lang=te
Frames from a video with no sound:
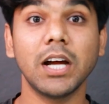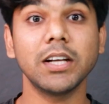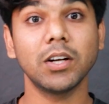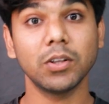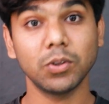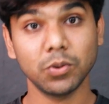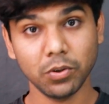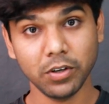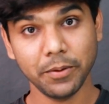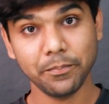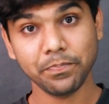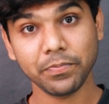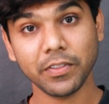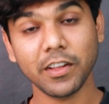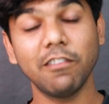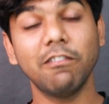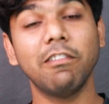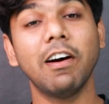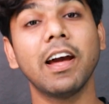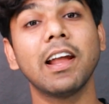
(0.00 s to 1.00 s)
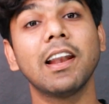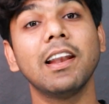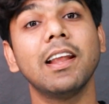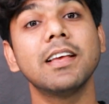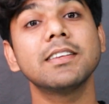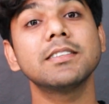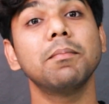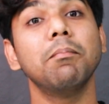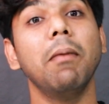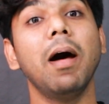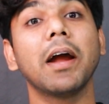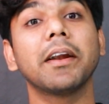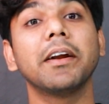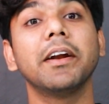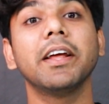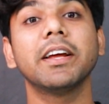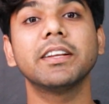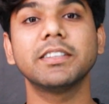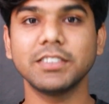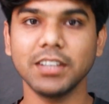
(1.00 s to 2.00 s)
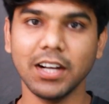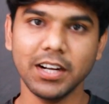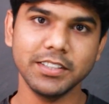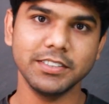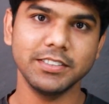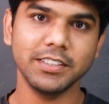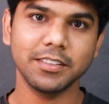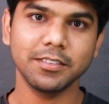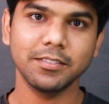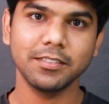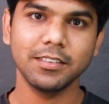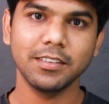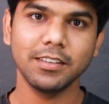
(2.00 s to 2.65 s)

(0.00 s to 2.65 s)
చాలర్తోని వైర్లెస్ మ్యాగ్నెటిక్ ఛార్జర్